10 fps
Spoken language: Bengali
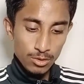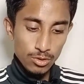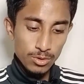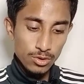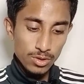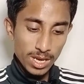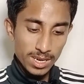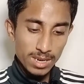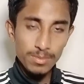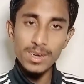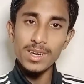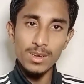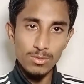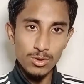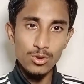তো অবশ্যই জানেন আপনারা
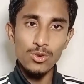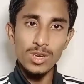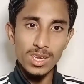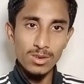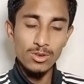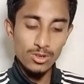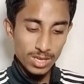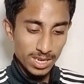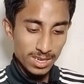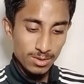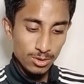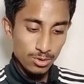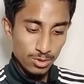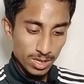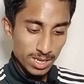এটা অবশ্য অনেকে হয়তো জানেন
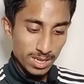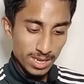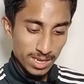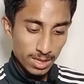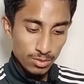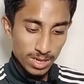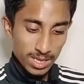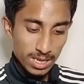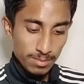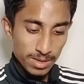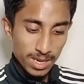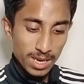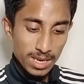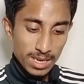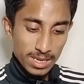হয়তো অনেকে জানেন না তো এখান থেকে আপনারা
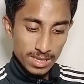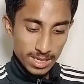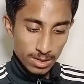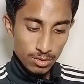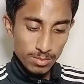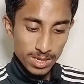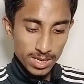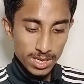যেটা করবেন